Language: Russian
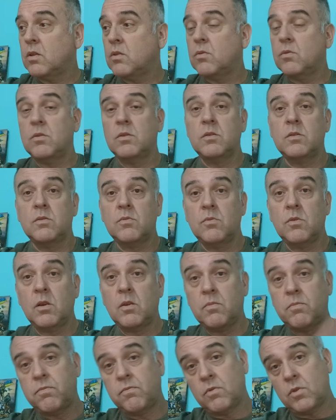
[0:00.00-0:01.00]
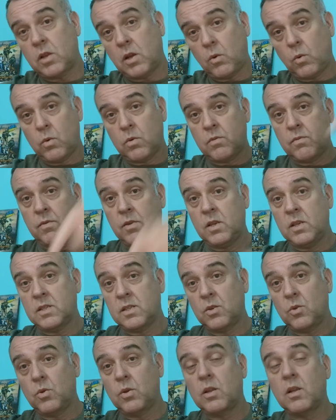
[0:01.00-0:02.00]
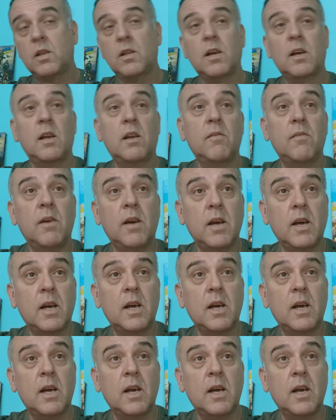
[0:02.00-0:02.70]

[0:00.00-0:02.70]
То есть у них вот так вот вниз идет это кривая,